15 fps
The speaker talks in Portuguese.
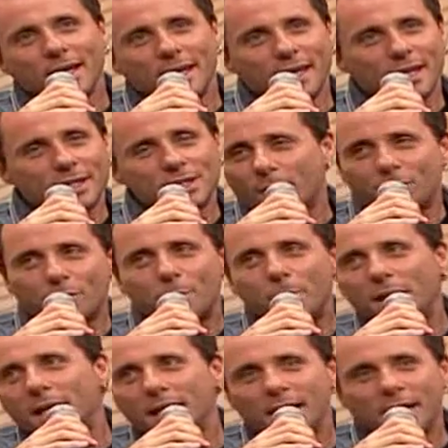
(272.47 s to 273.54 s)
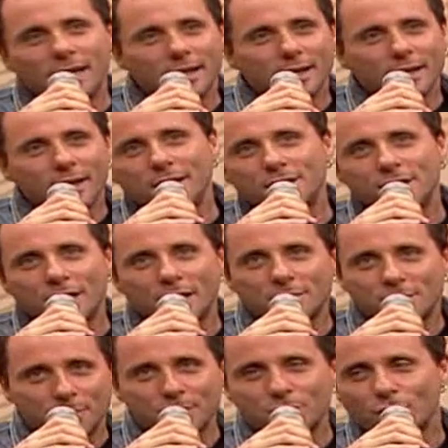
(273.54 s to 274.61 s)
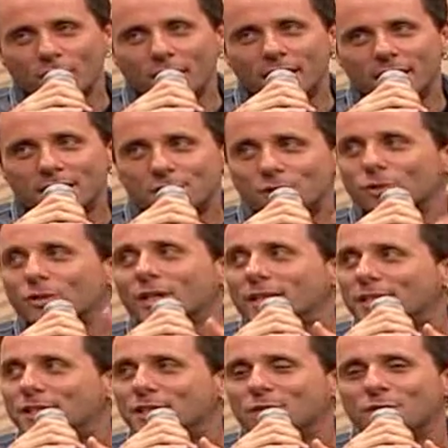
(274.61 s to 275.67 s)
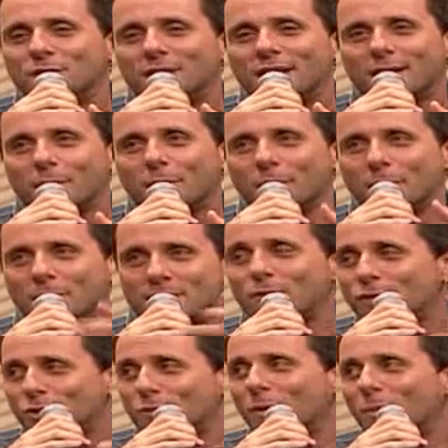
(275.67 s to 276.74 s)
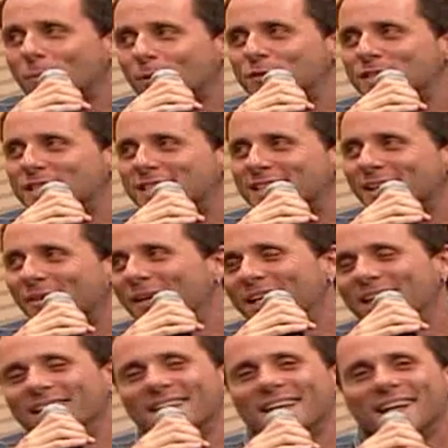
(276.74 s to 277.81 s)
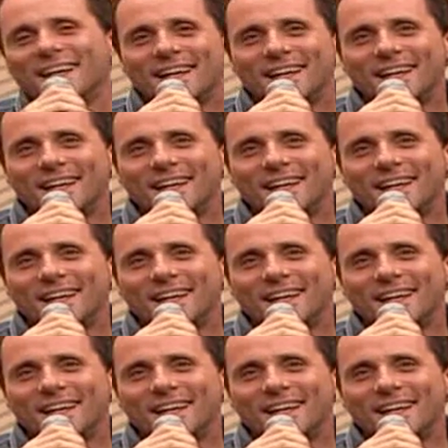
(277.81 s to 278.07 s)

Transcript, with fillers: E ele chamava Bellini. E ele tinha essa personalidade que o detetive tem também, mas ele não tinha uma profissão ainda.